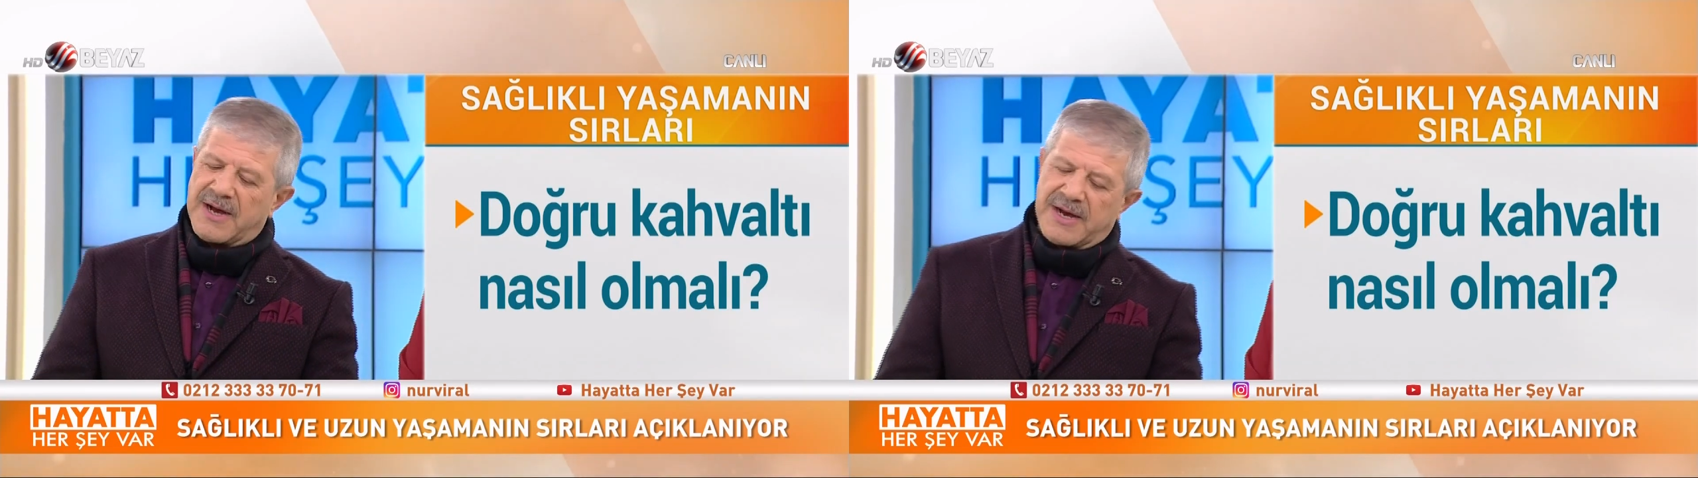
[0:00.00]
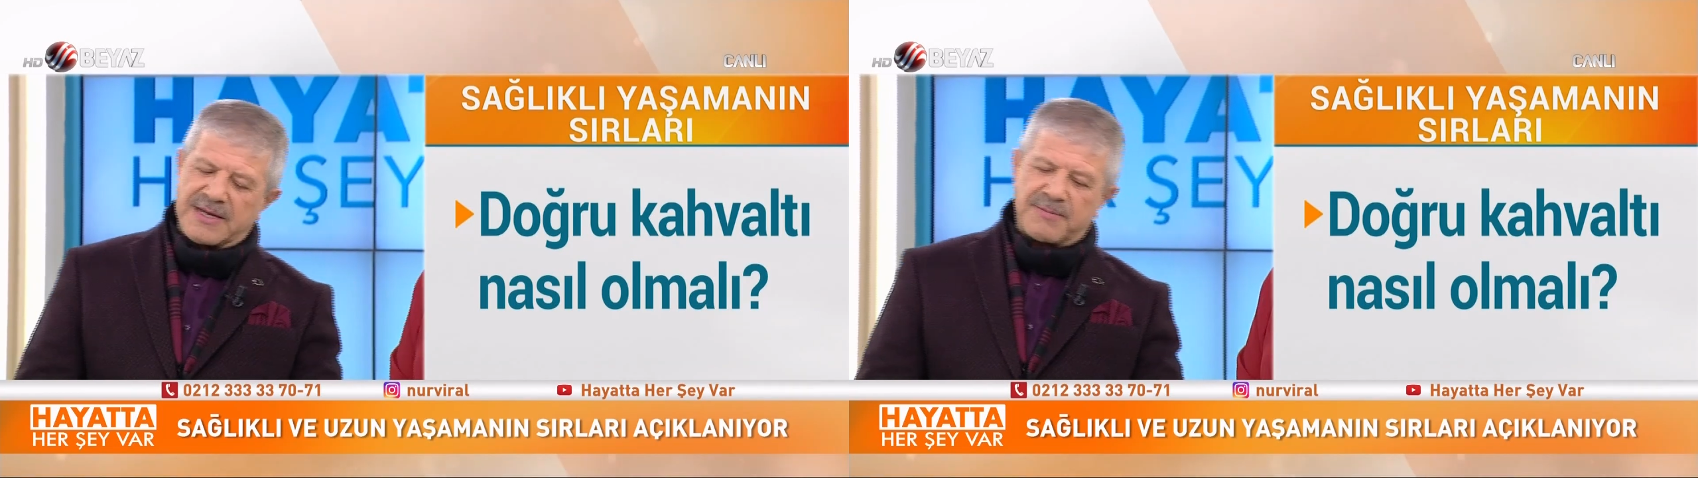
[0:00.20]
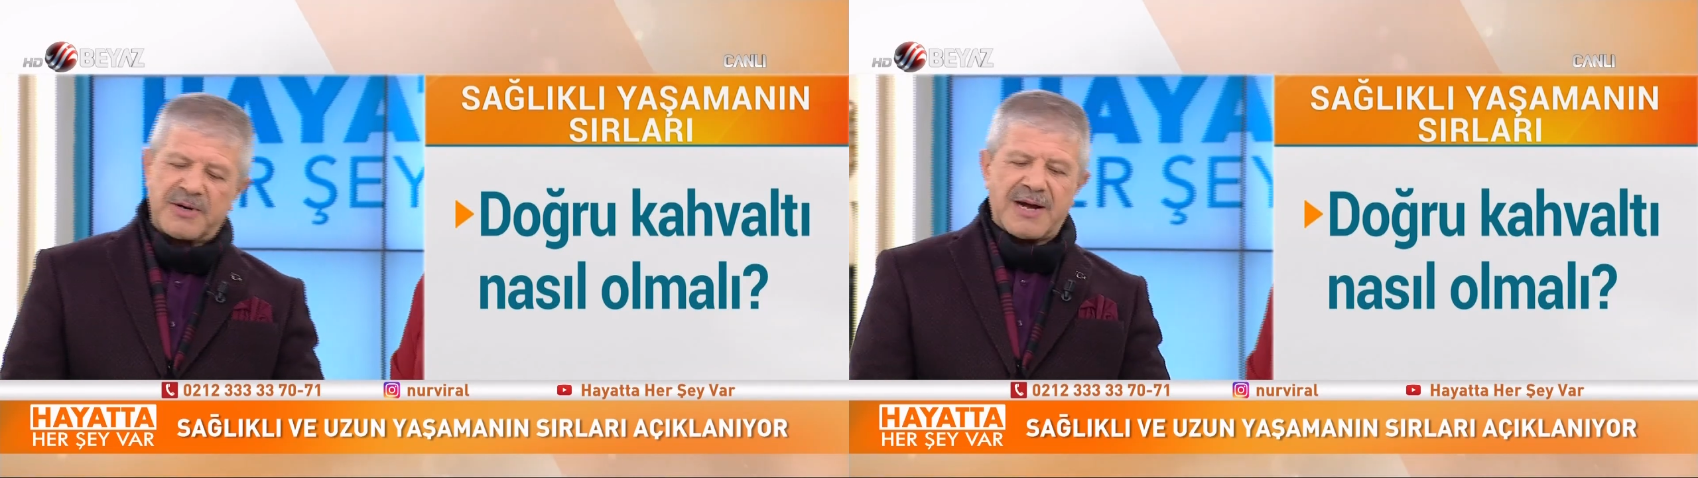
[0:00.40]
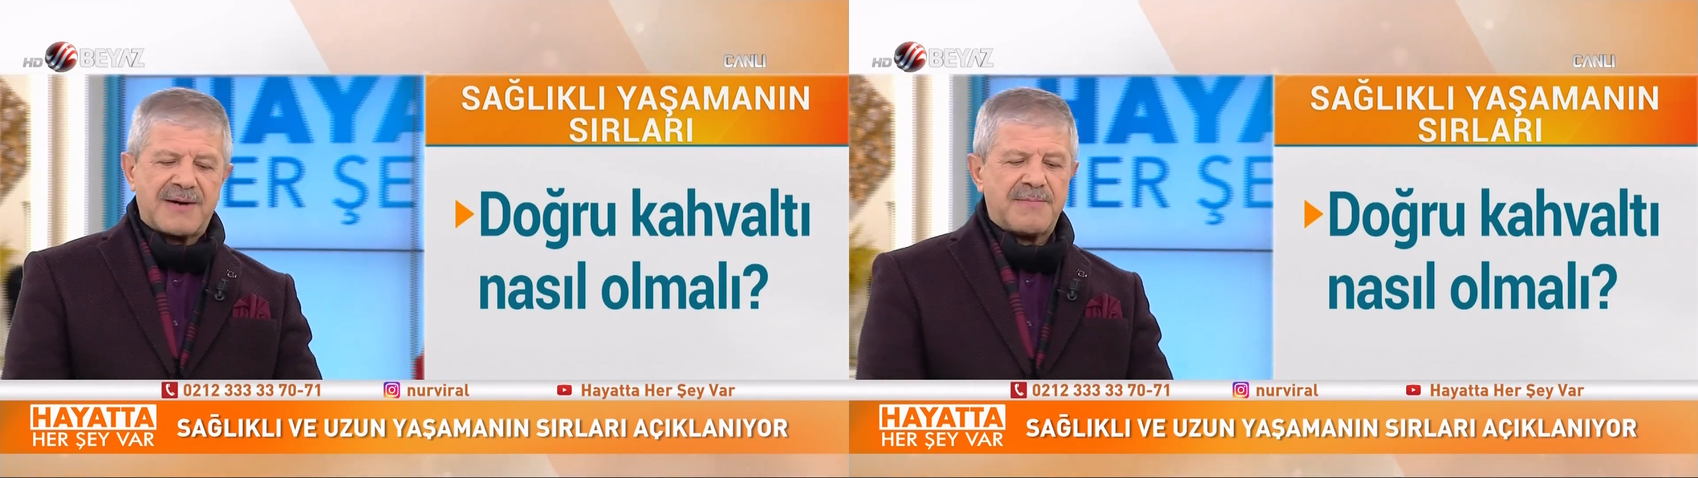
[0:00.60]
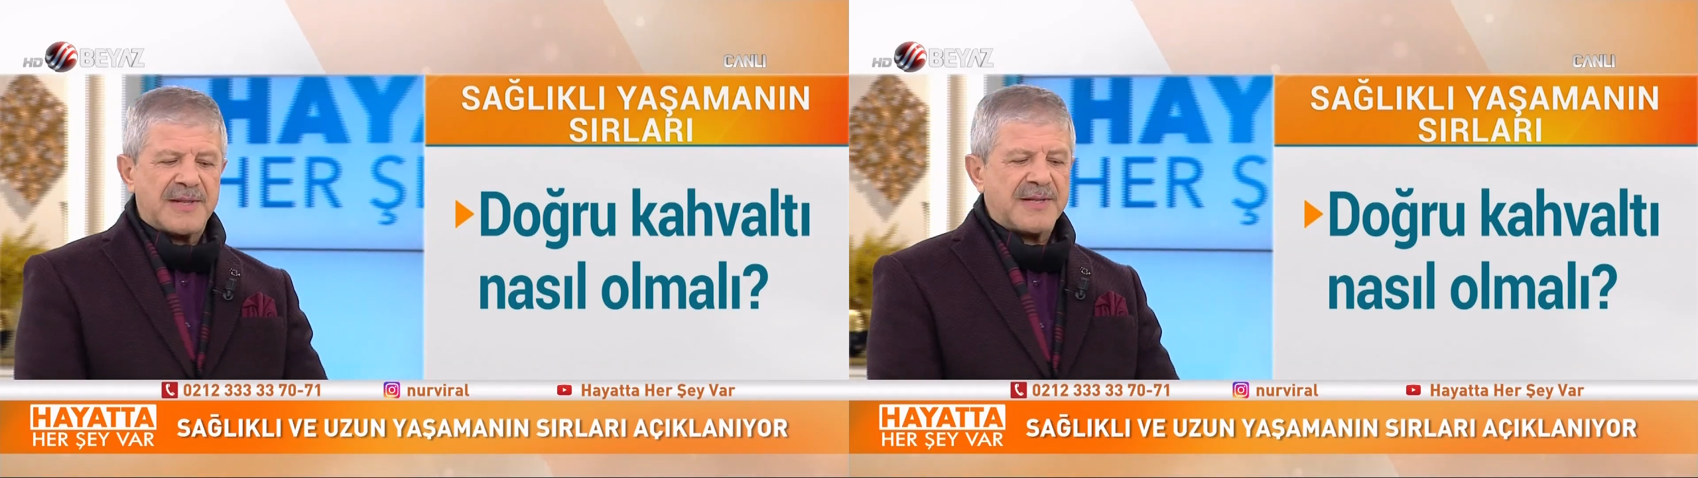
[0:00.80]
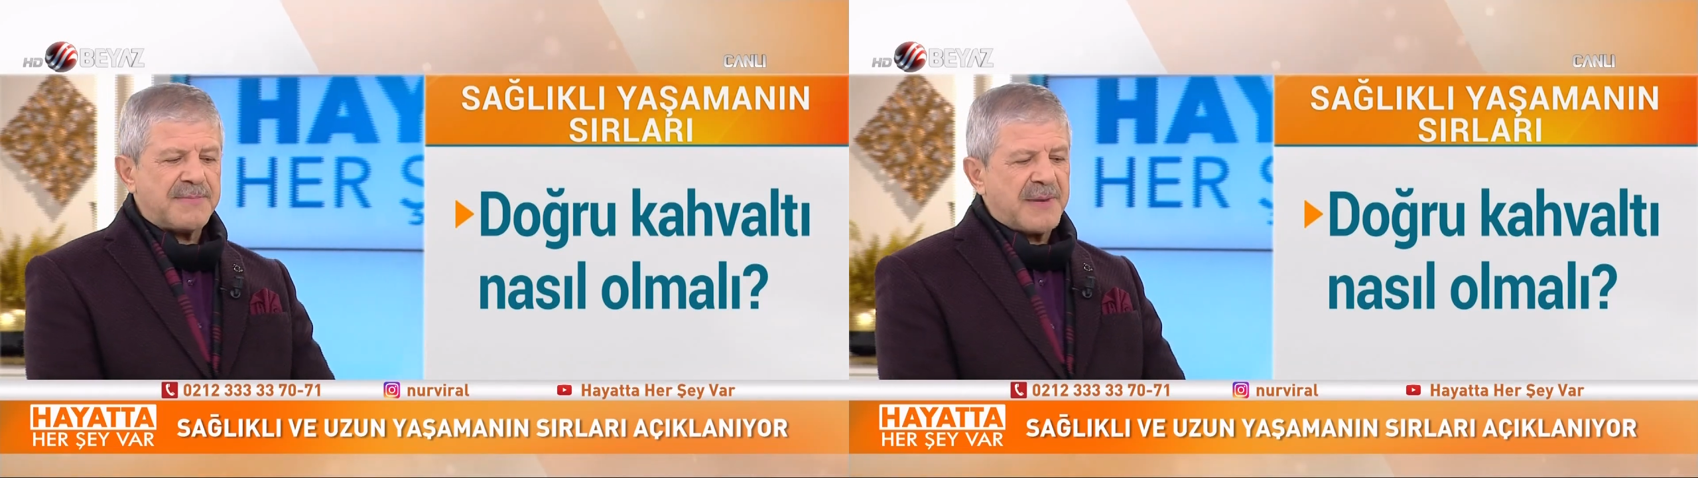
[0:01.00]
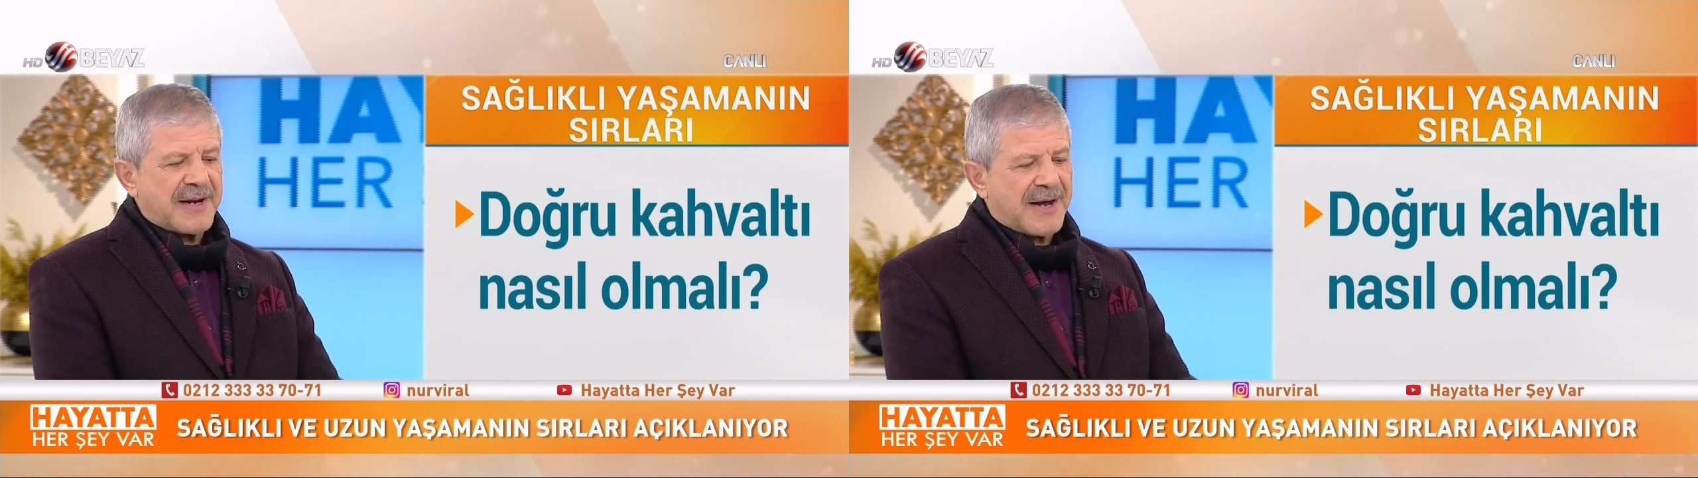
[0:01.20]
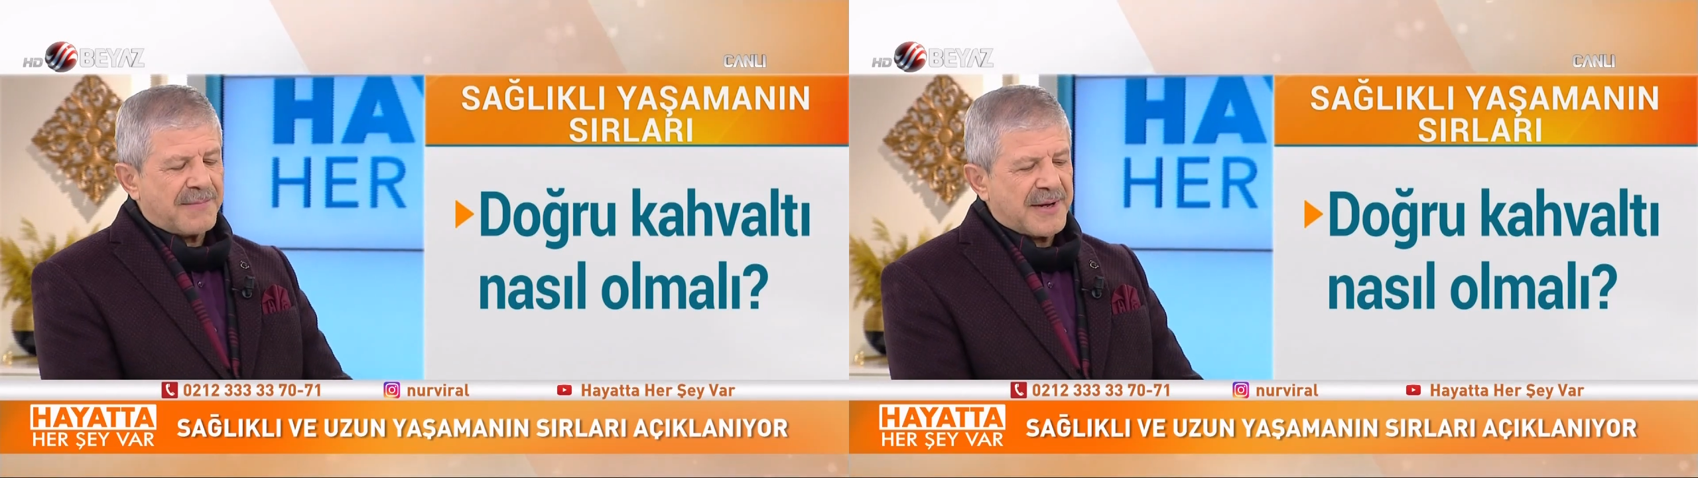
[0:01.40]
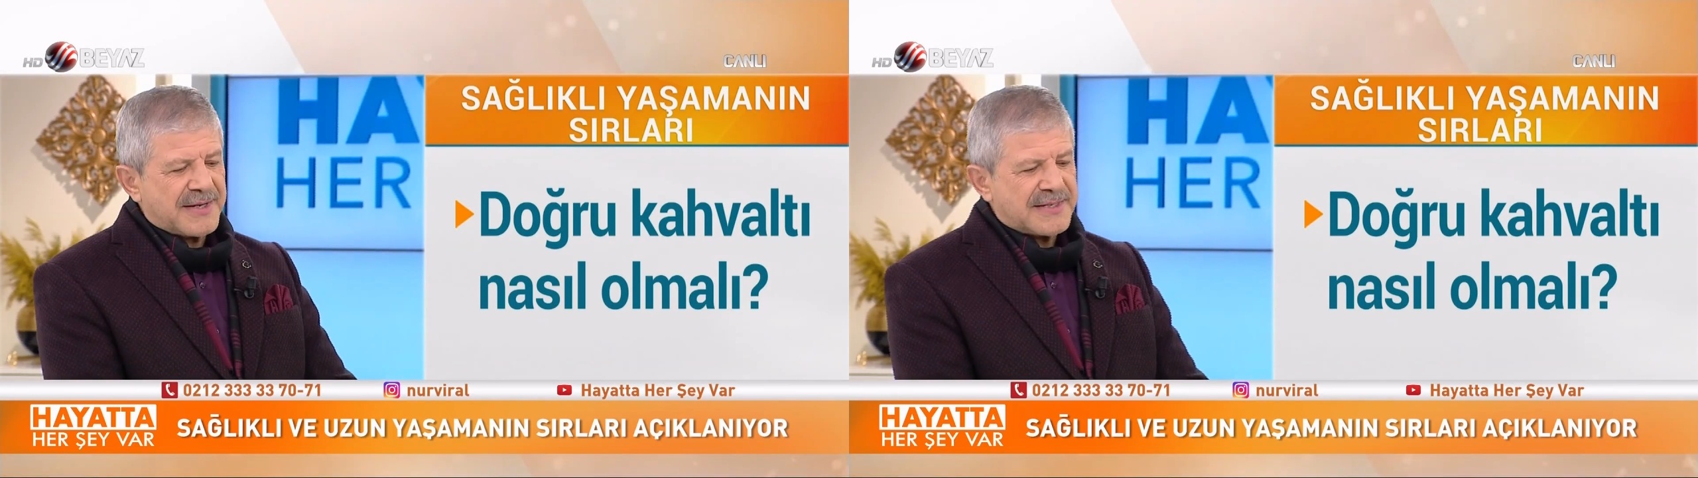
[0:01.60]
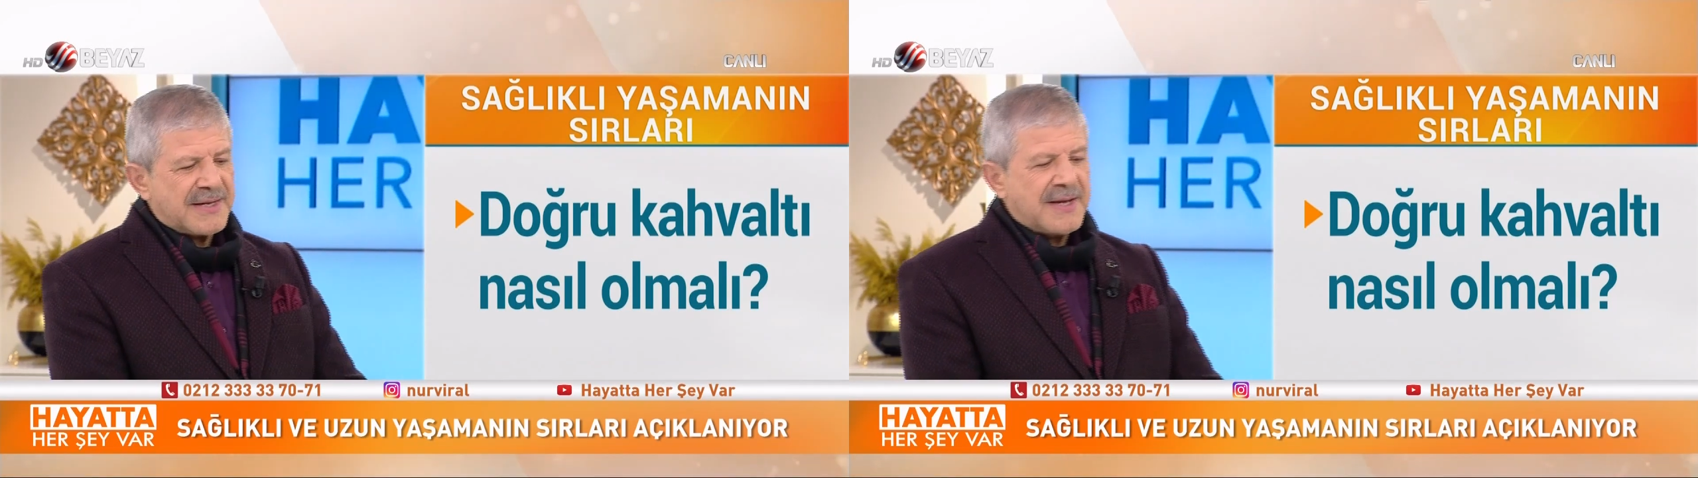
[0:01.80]
Hayır bırakmadık.
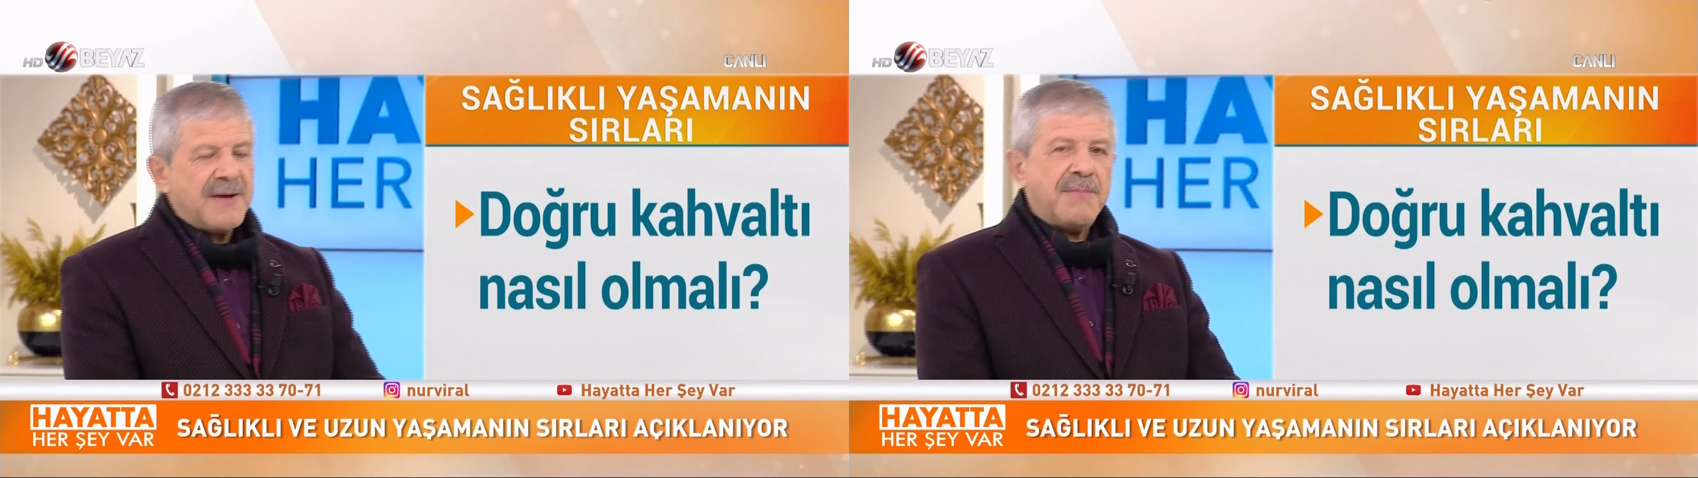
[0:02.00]
Beraberiz.